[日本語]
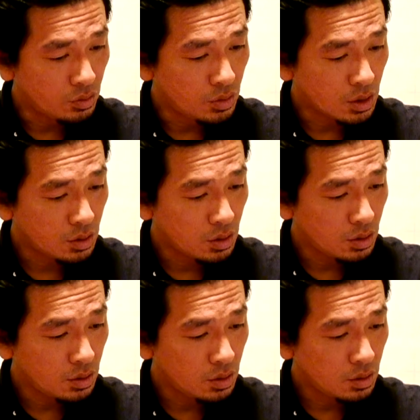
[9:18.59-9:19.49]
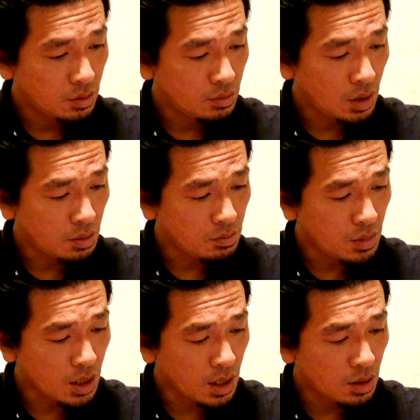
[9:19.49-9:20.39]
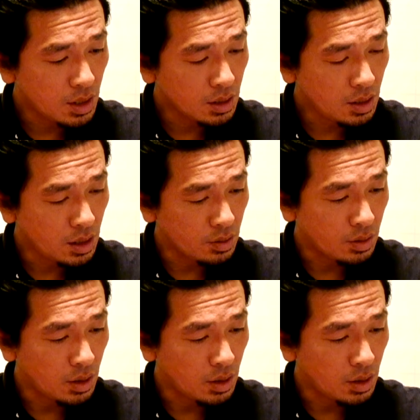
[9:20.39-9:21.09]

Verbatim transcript: はあんま変わんないですね。